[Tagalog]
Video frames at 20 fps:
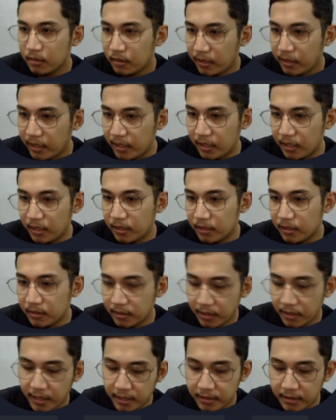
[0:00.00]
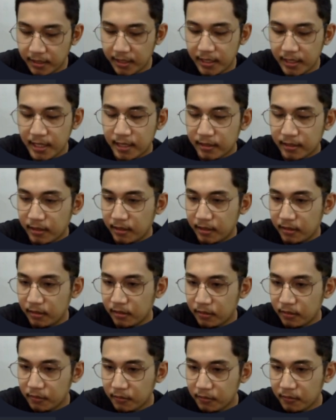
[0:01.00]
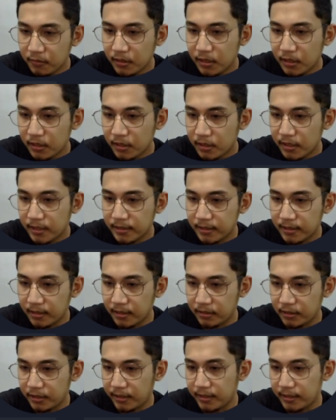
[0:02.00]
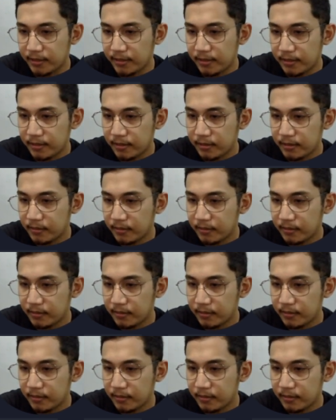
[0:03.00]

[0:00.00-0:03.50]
Okay, and enderan natin. Node index.js.